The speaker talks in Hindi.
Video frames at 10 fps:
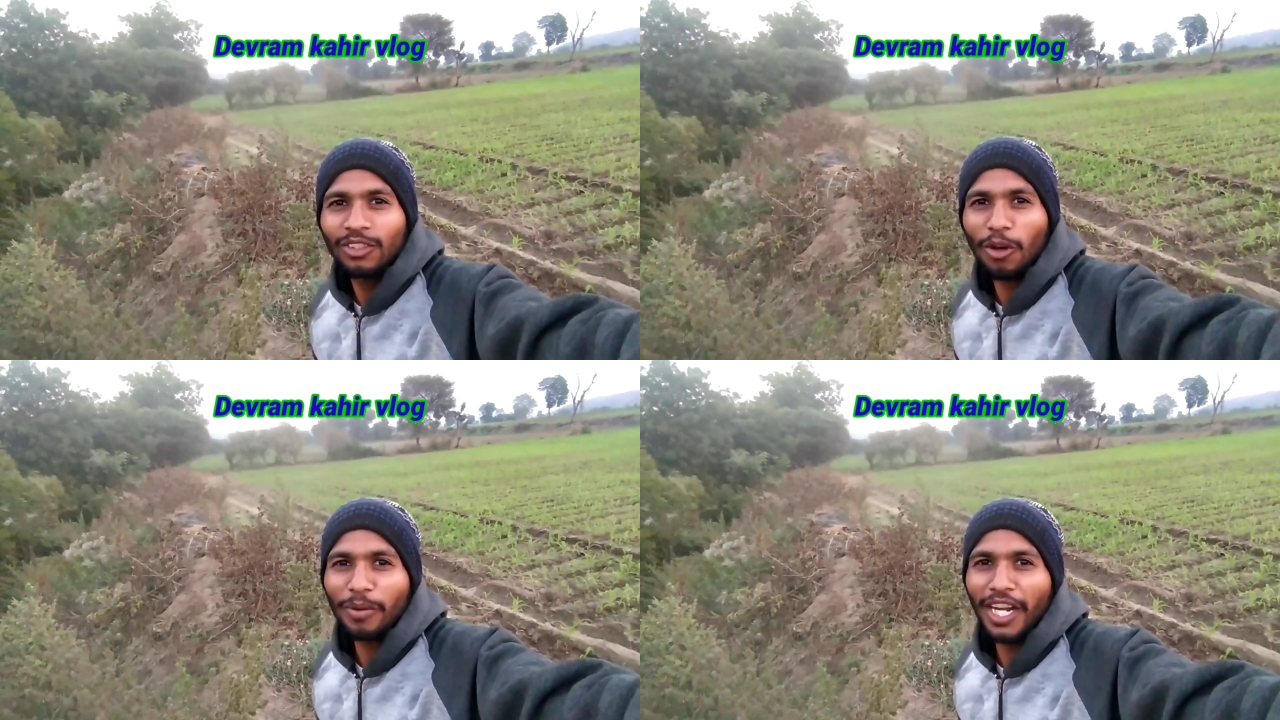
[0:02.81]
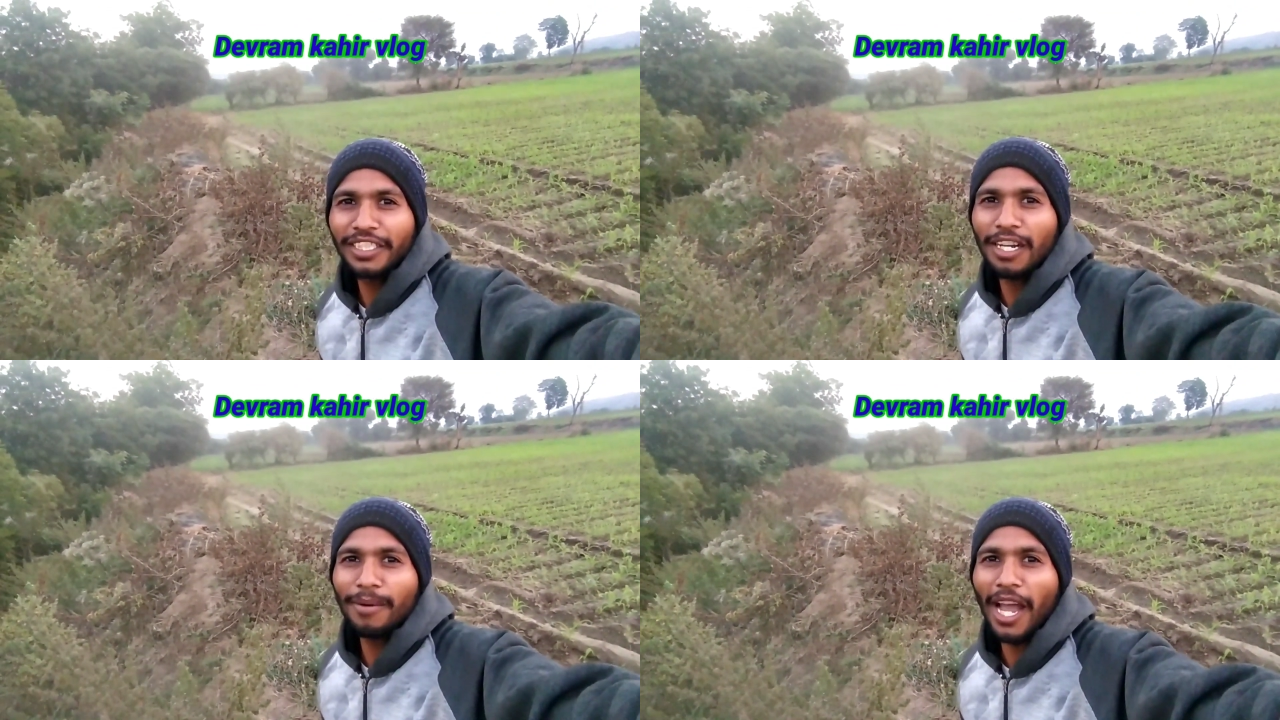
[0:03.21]
तो
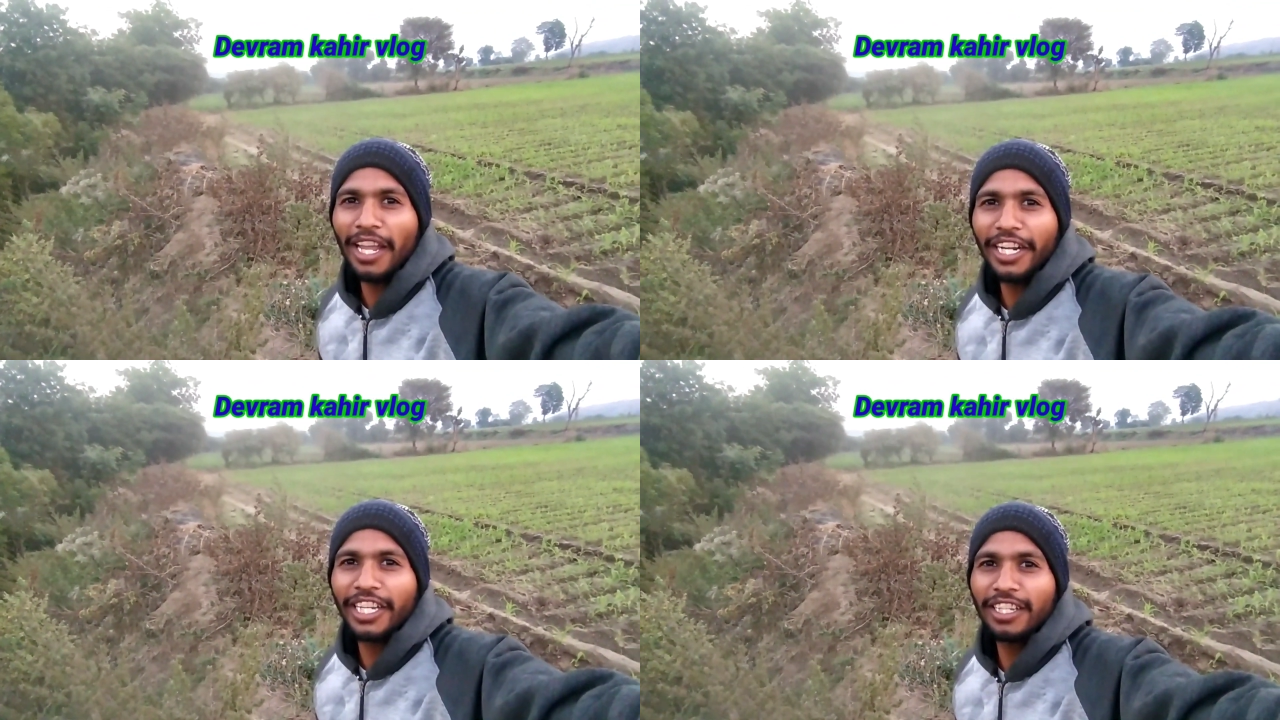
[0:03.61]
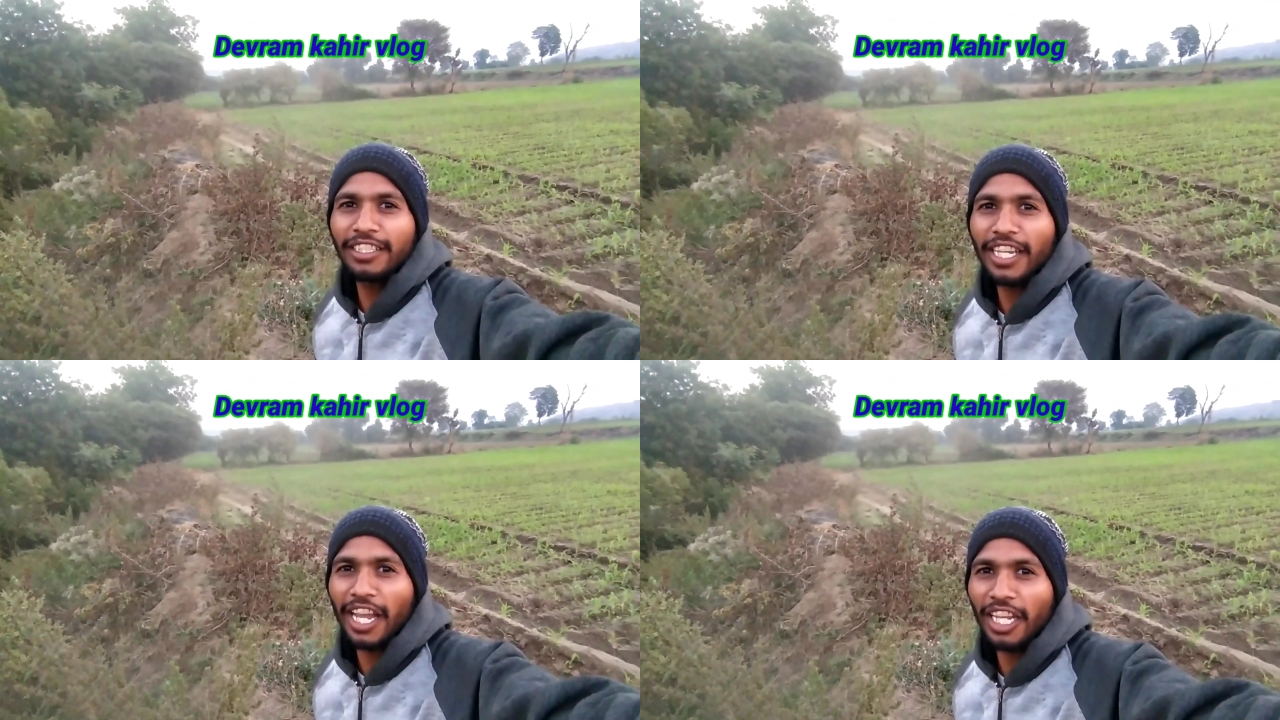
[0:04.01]
फ्रेंड्स हम आए हैं
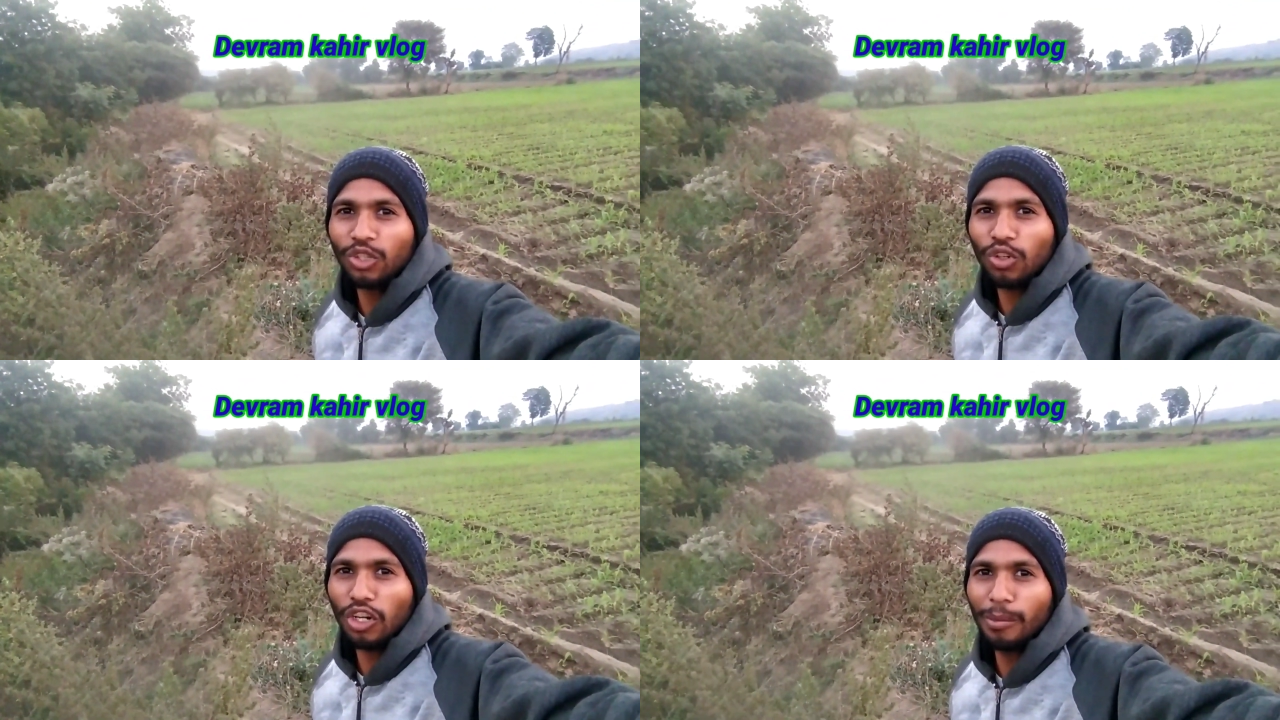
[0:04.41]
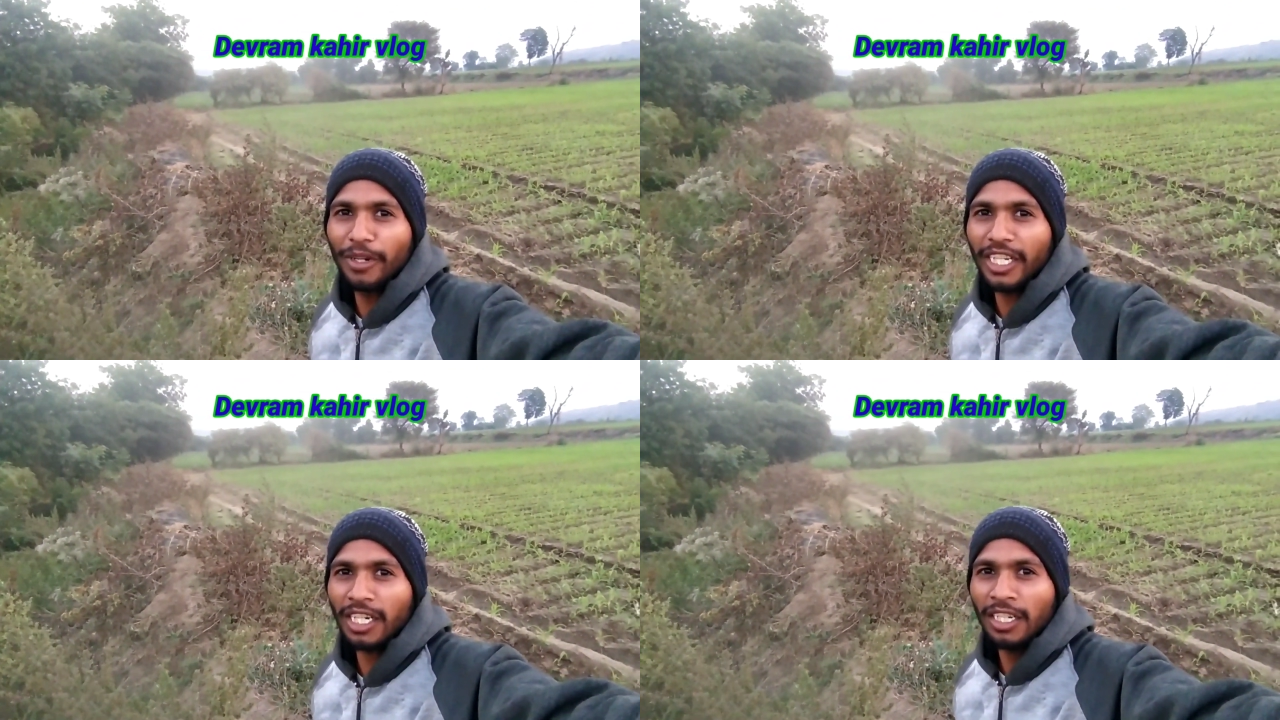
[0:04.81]
ठिकरी से आगे दो
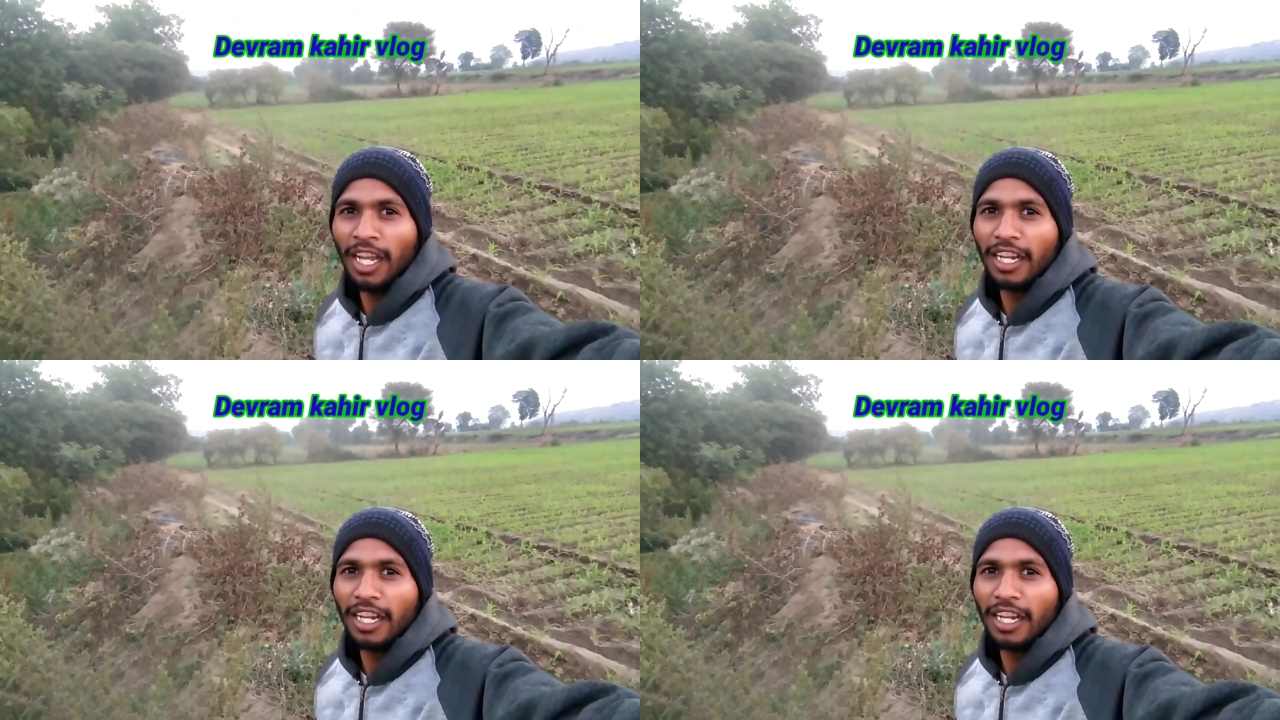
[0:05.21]
किलोमीटर